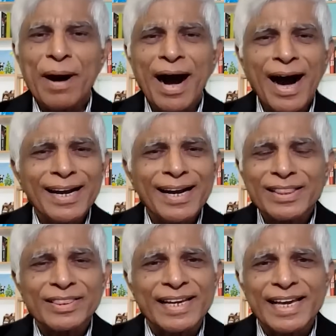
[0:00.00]

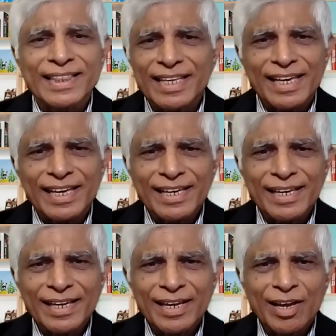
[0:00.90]
భారత్ అనేది
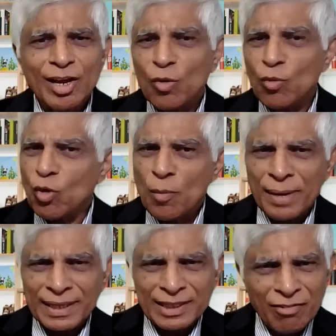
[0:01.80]
ఓ
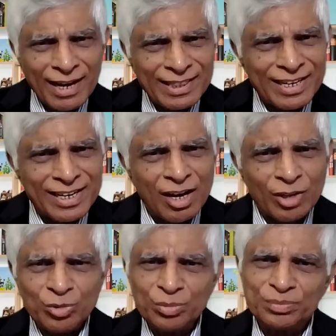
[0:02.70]
మతవాదం
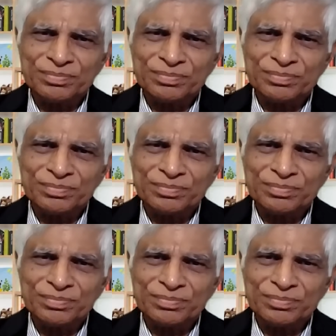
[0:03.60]
కాదు